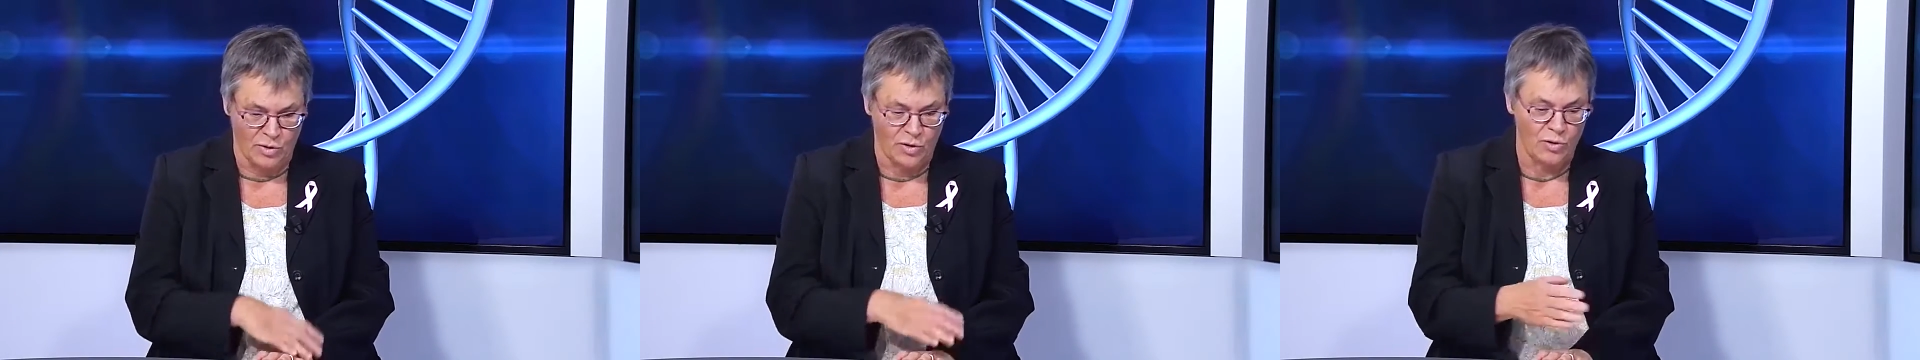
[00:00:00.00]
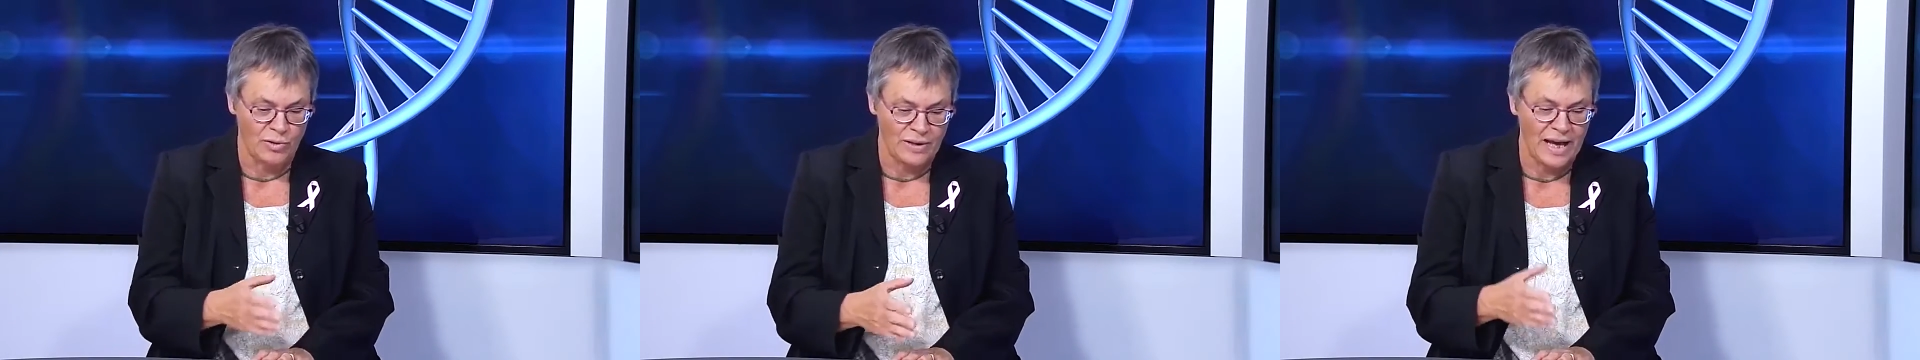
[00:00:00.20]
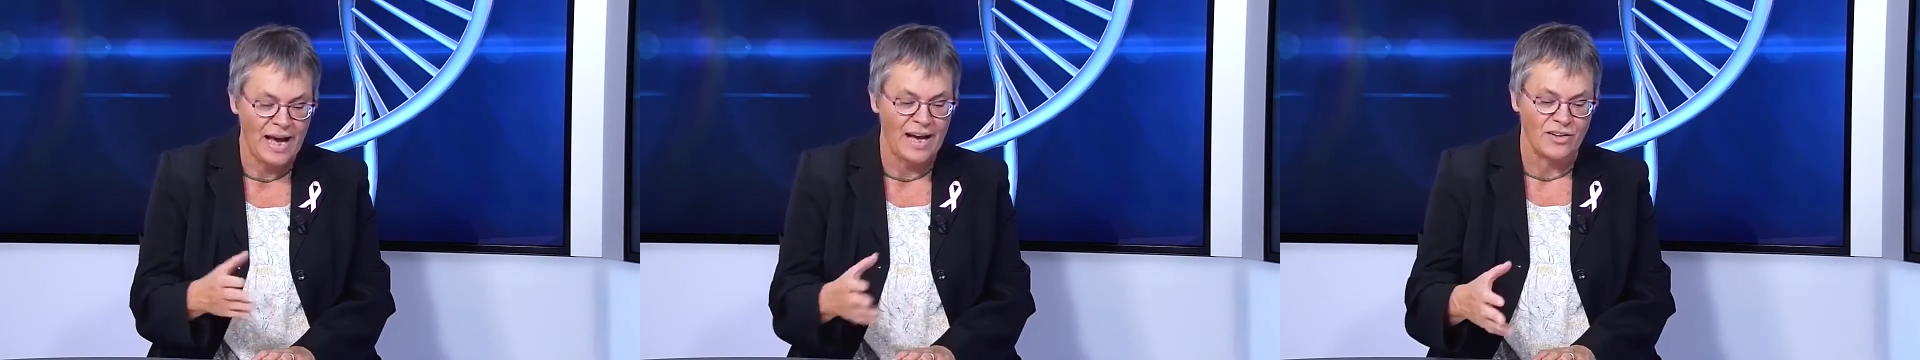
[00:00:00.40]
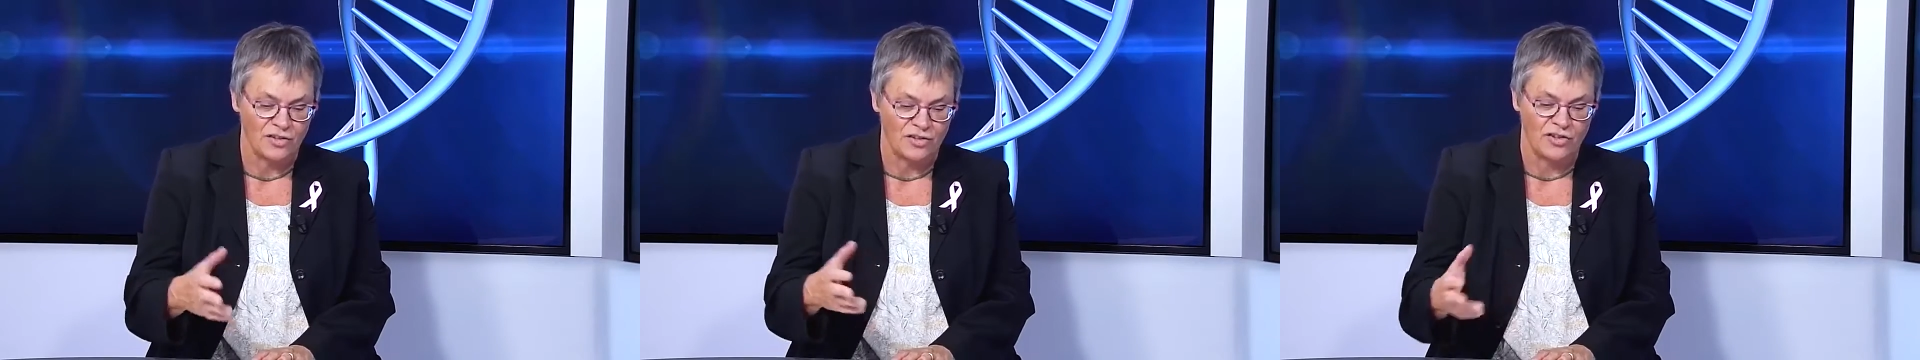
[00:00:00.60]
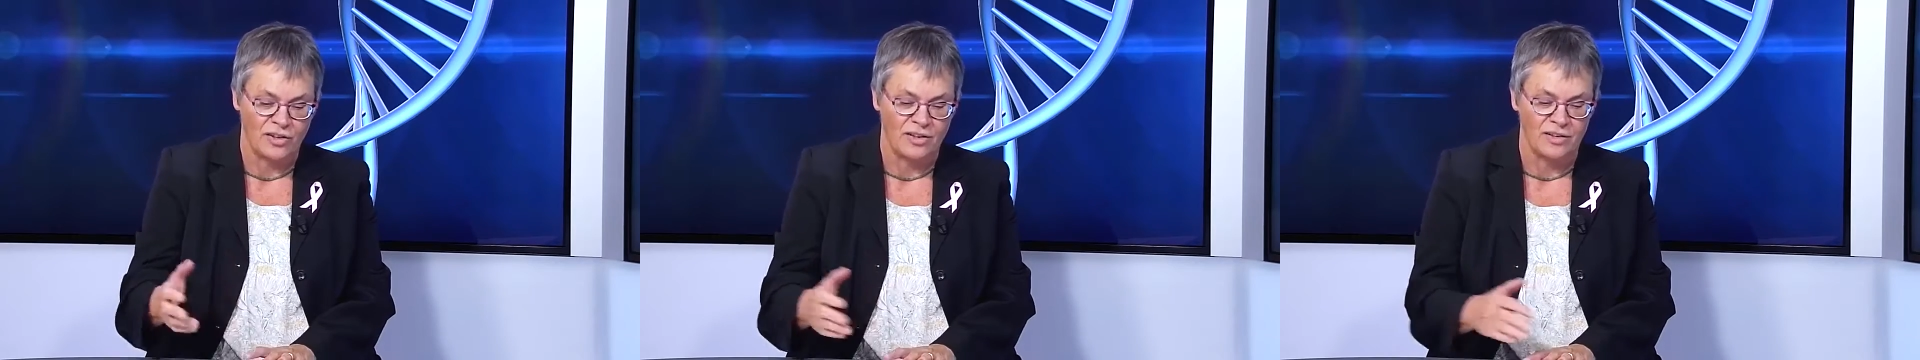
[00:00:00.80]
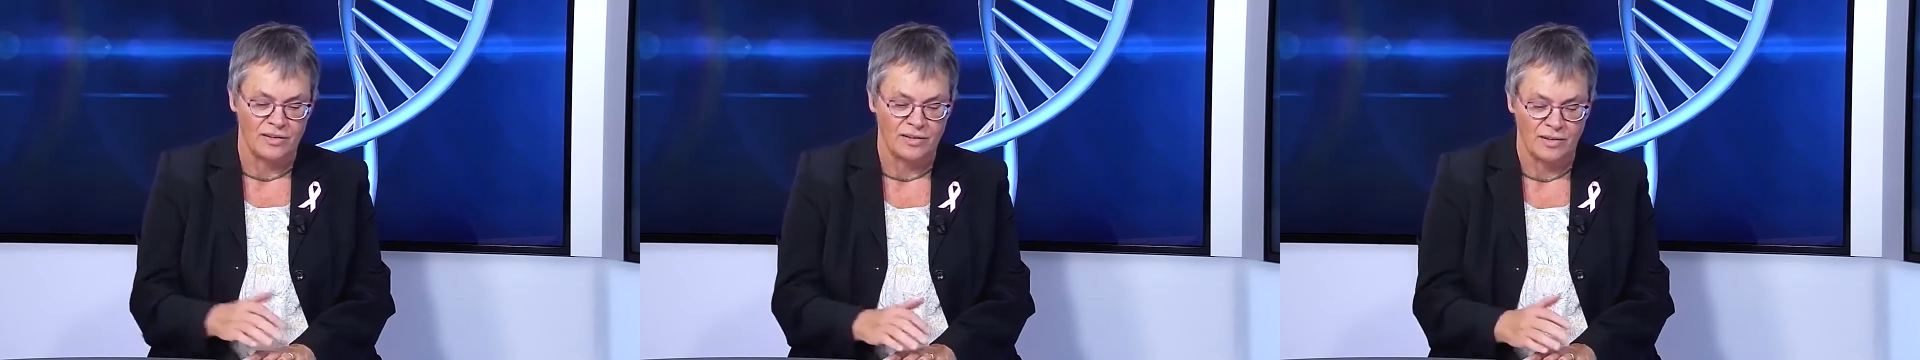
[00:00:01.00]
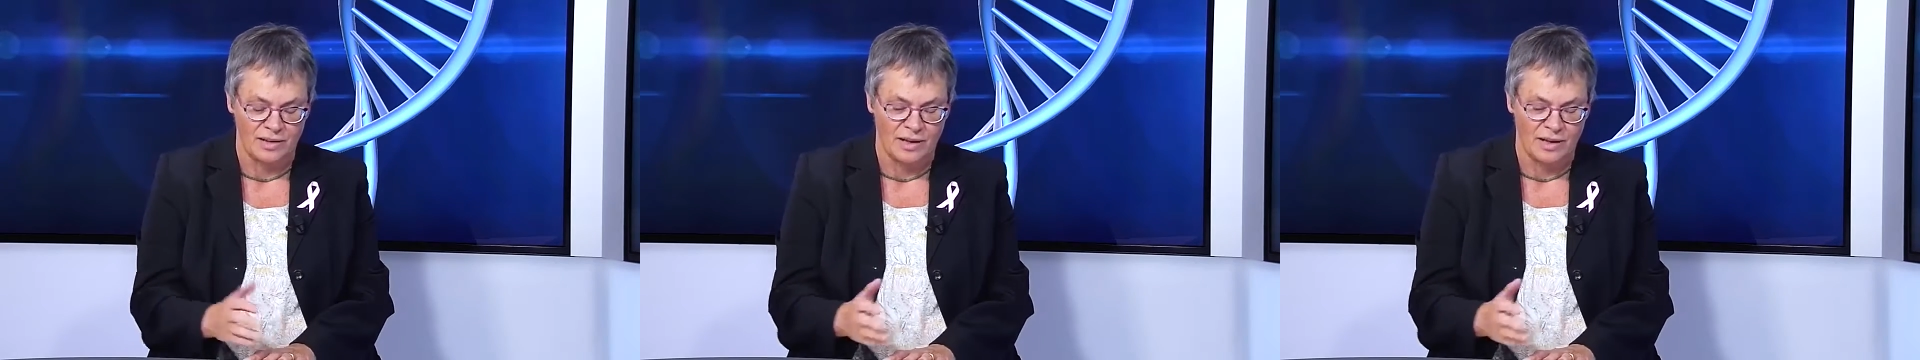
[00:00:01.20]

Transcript: clonage euh,